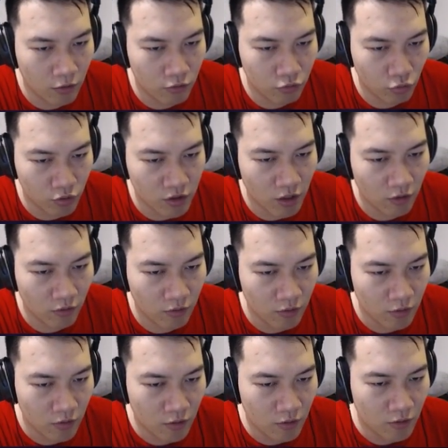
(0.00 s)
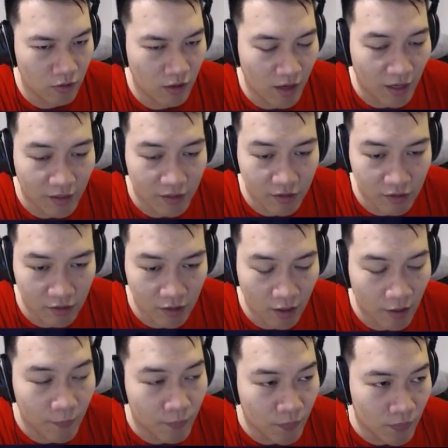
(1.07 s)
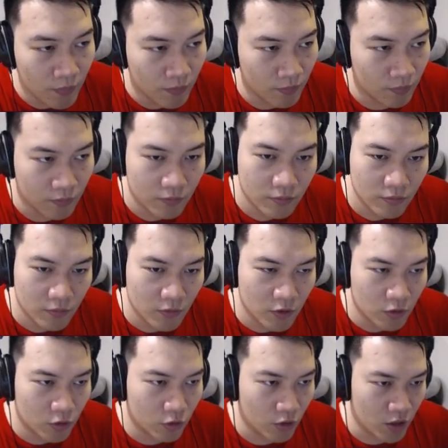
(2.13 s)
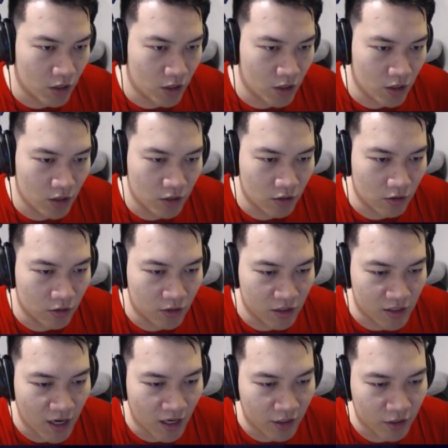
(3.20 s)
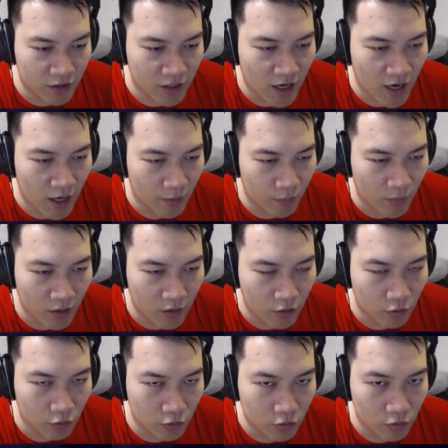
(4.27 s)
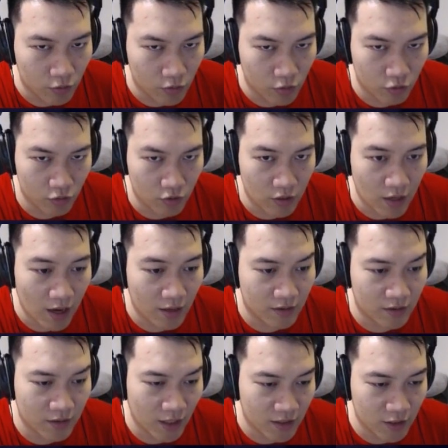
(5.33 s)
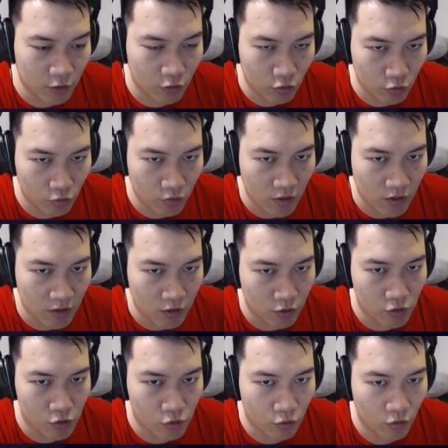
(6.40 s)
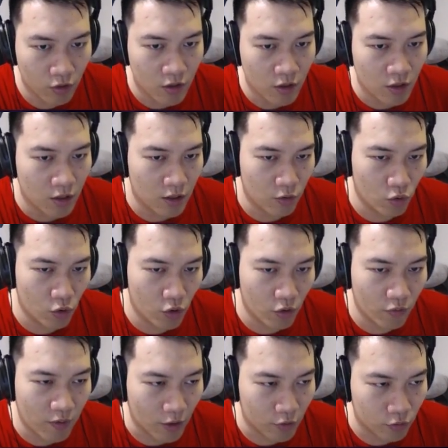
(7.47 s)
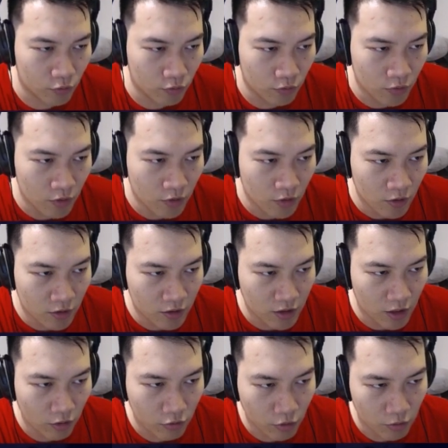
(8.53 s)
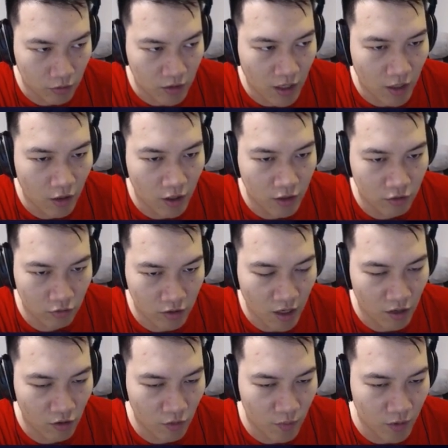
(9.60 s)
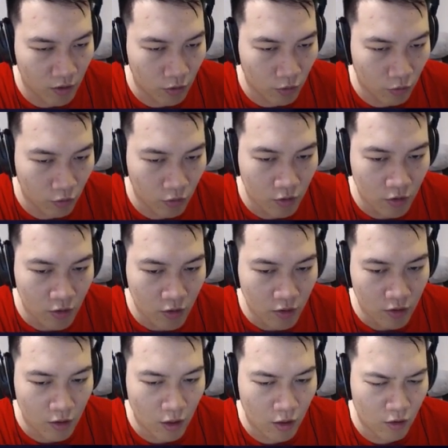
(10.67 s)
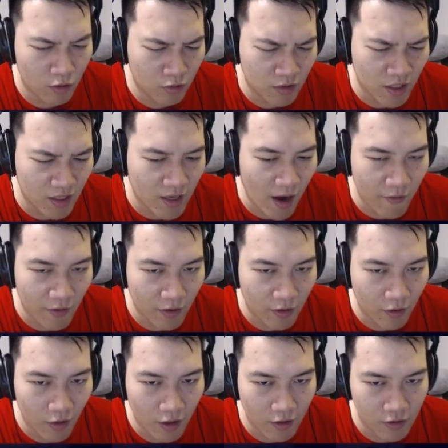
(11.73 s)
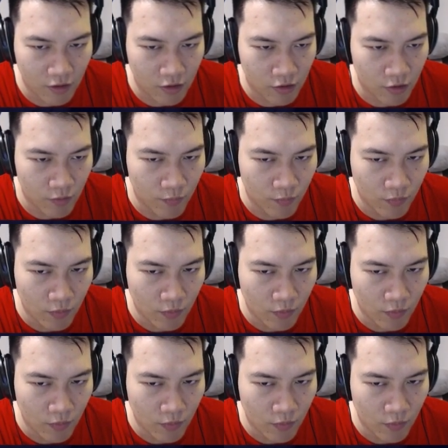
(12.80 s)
多叫2只啊，嗯。所以其实卡德加还蛮有趣的，就是他这个叙述的意思就是说，你如果用法术叫手下的话，手下也会变多。然后再开放的话，其实